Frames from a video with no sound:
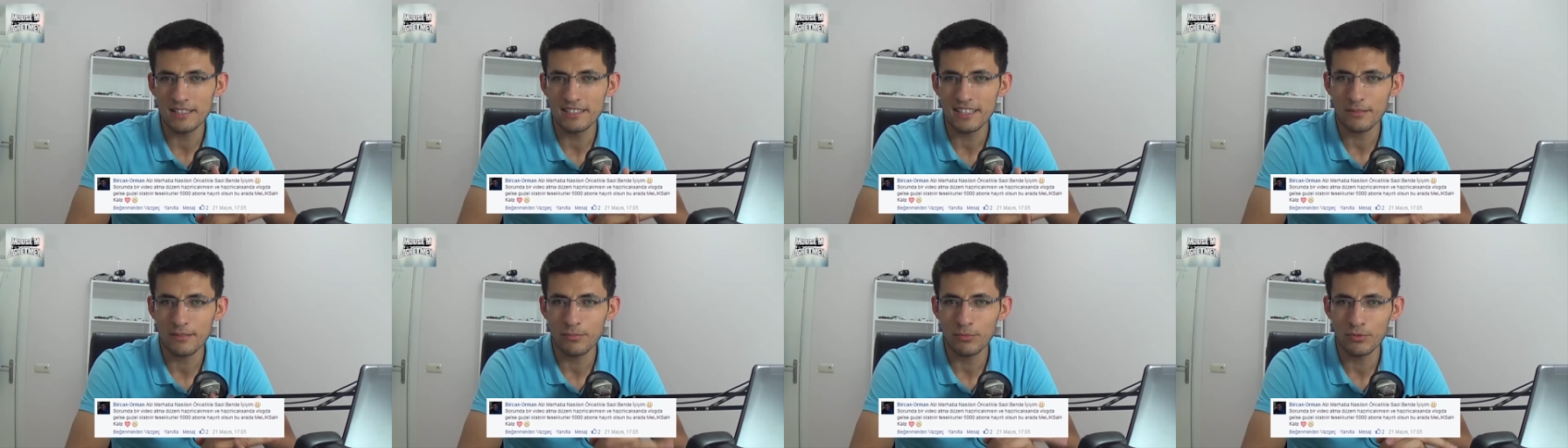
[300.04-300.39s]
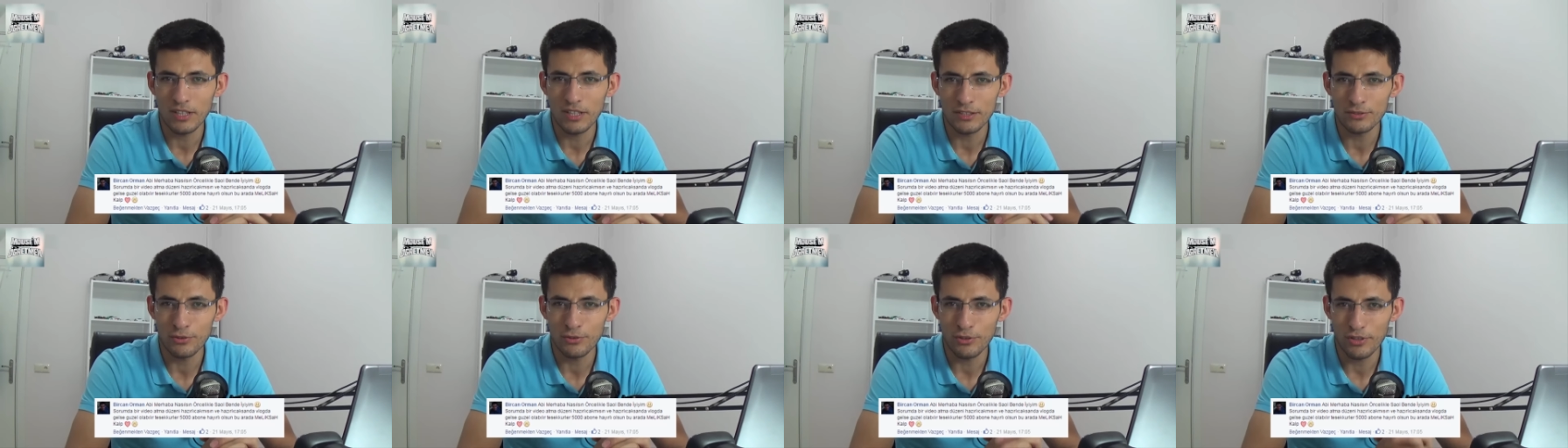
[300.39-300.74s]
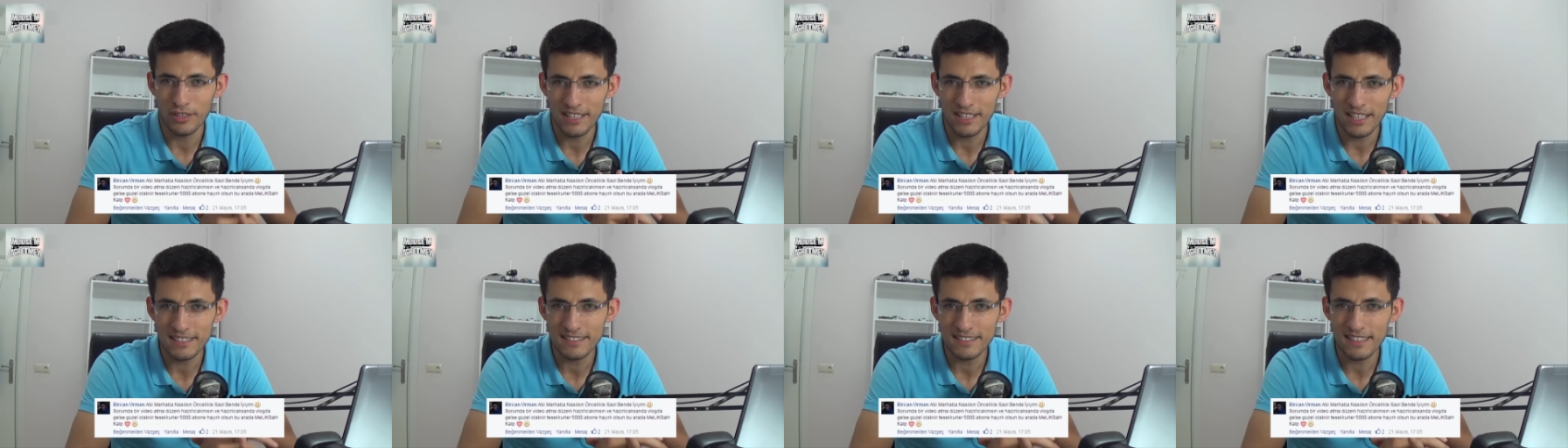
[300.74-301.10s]
bol gelecek bundan
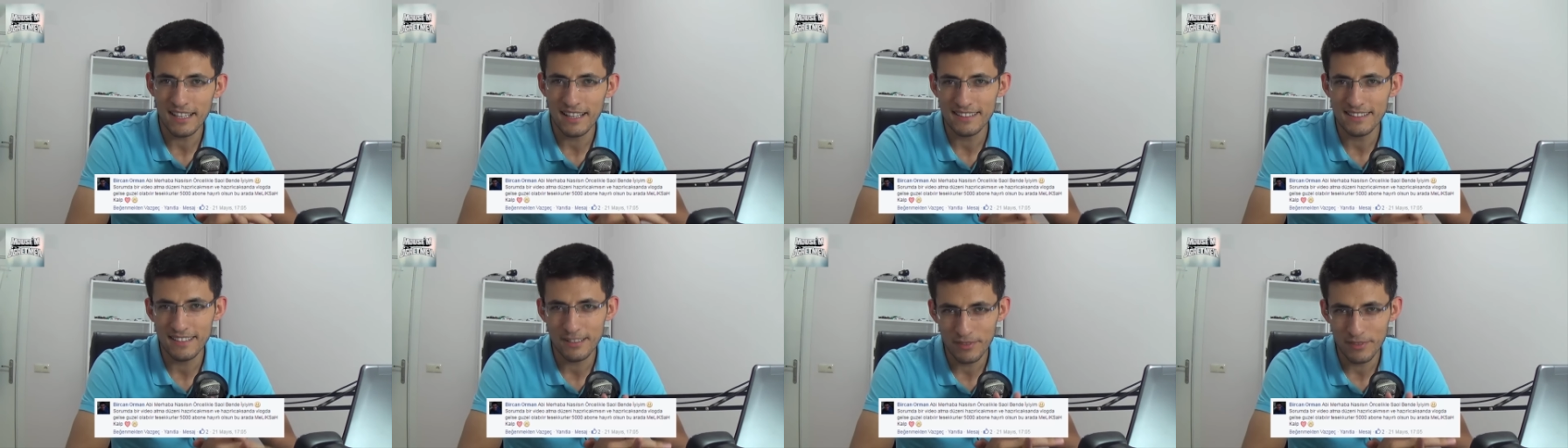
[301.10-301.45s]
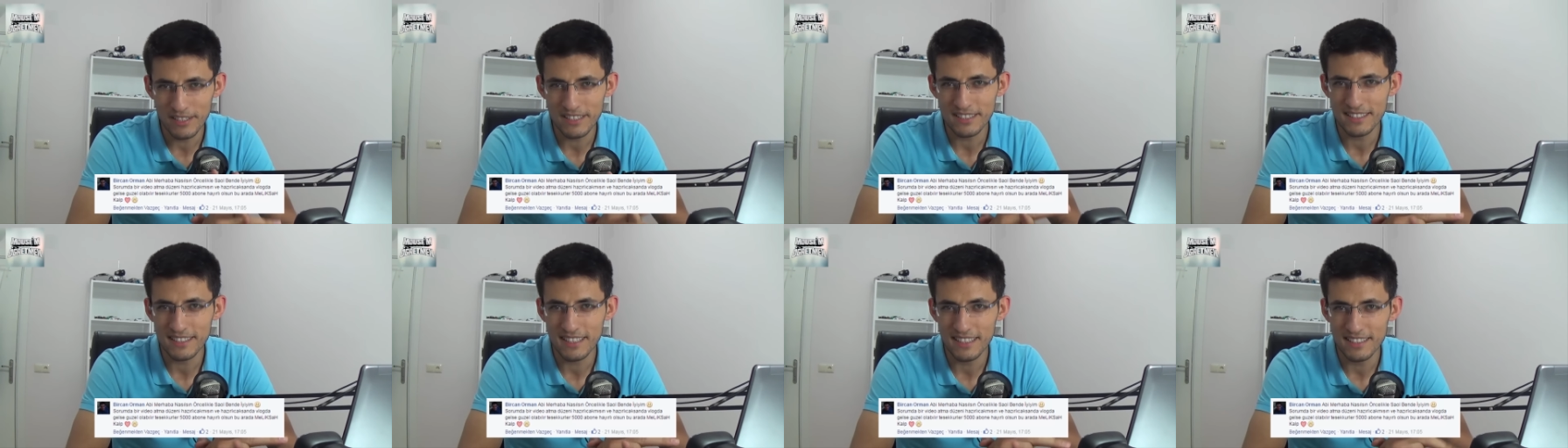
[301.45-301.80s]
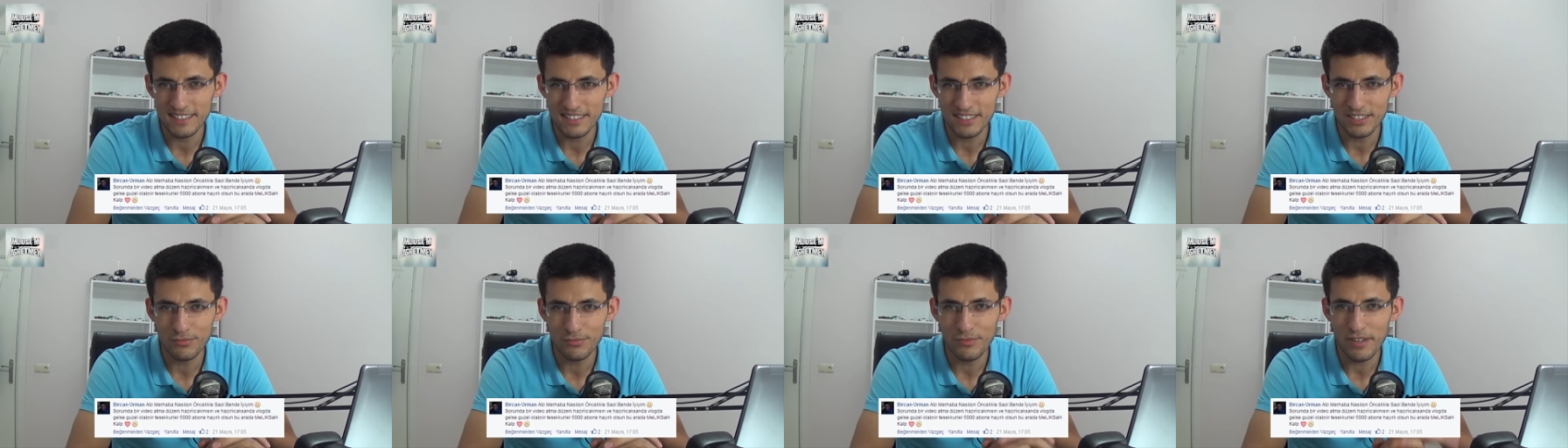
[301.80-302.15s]
sonra. Yaz tatilimi
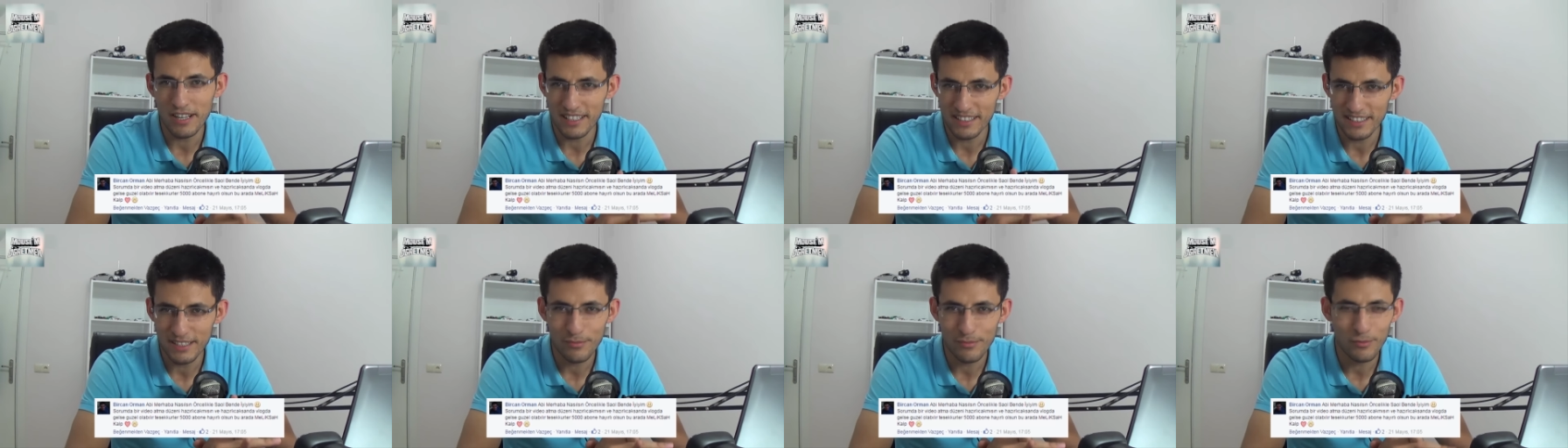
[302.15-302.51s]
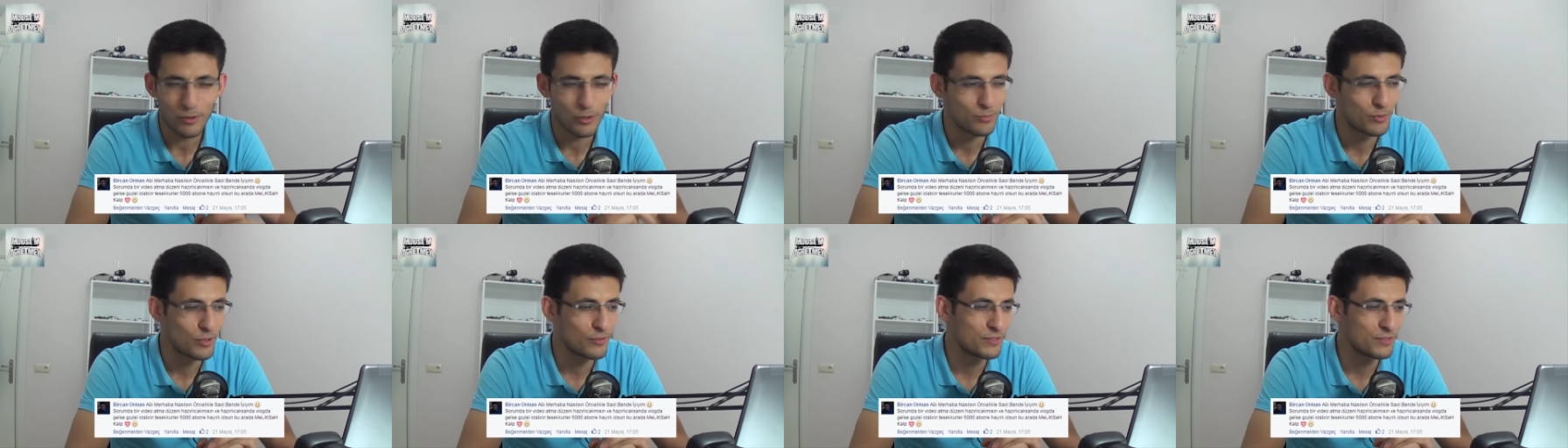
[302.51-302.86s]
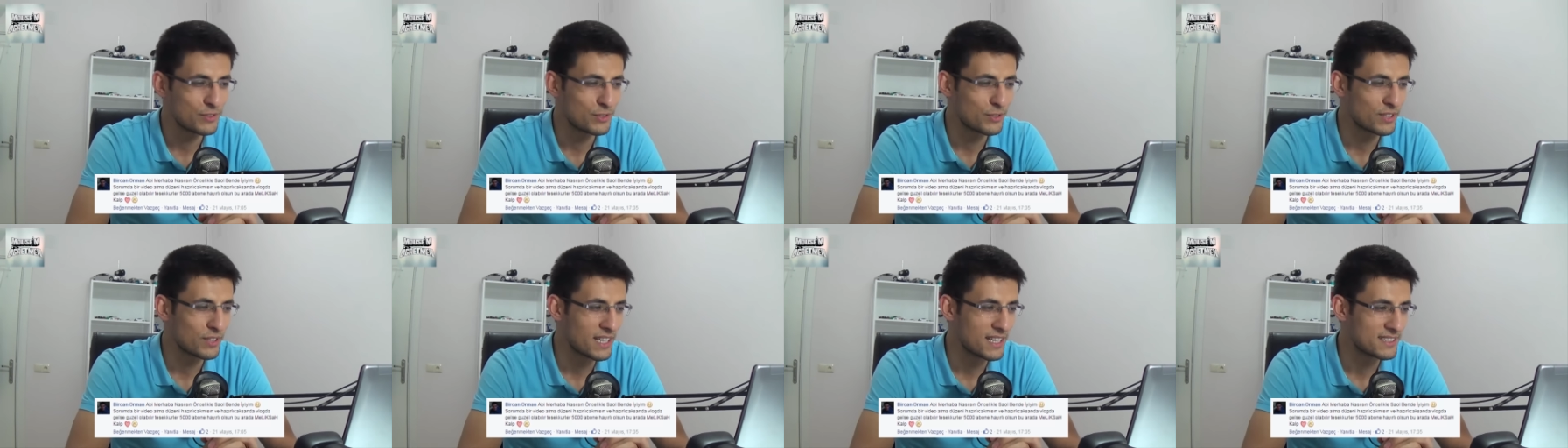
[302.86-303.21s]
nasıl geçirdim hakkında bol
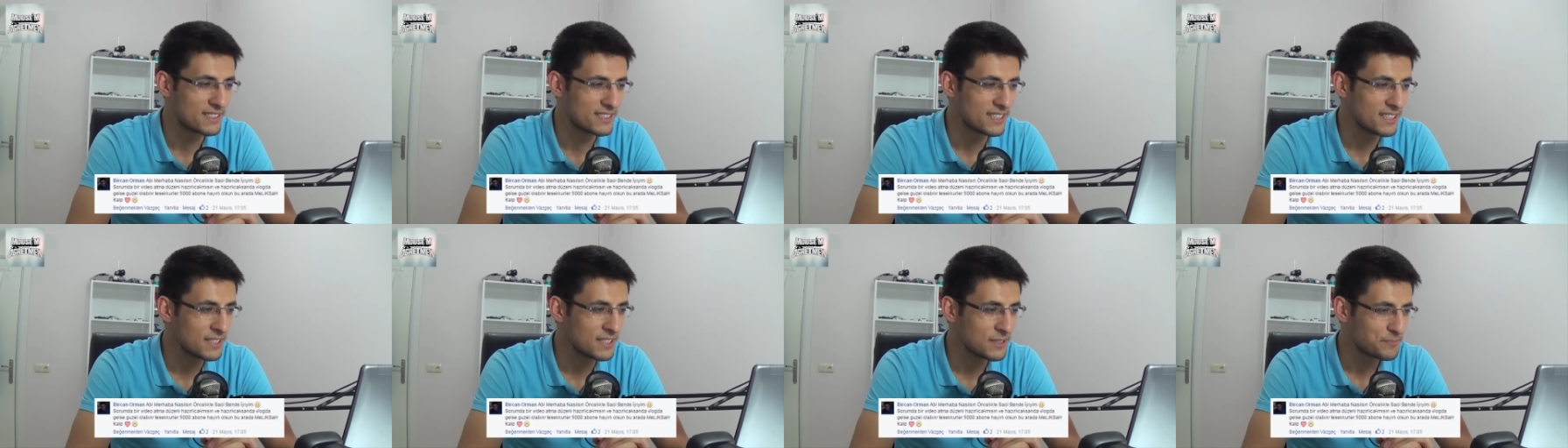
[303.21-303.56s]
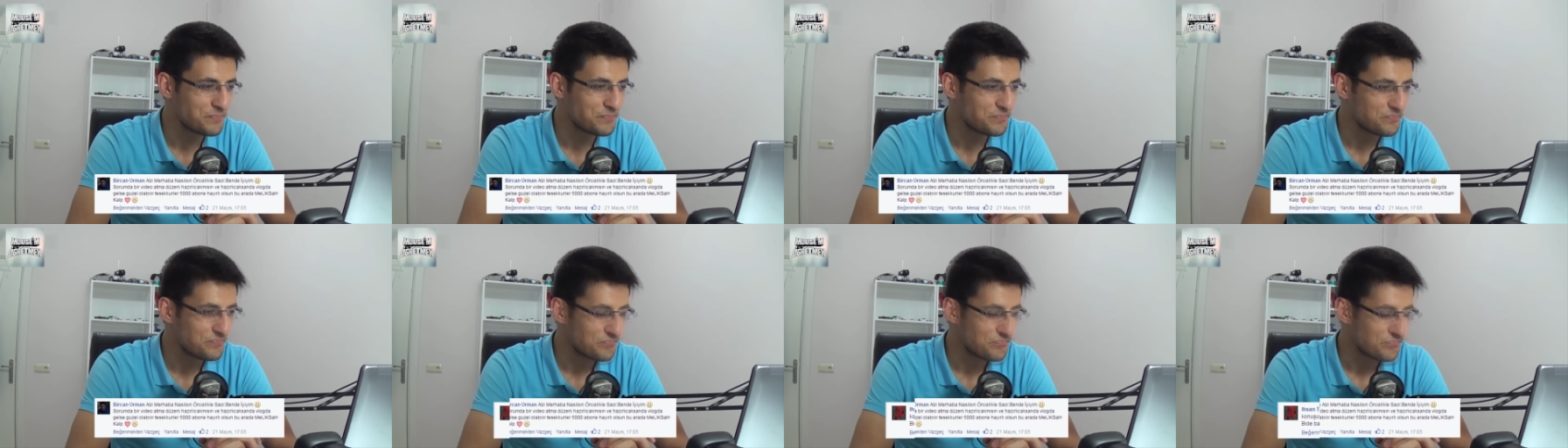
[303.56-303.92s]
bol video gelecek.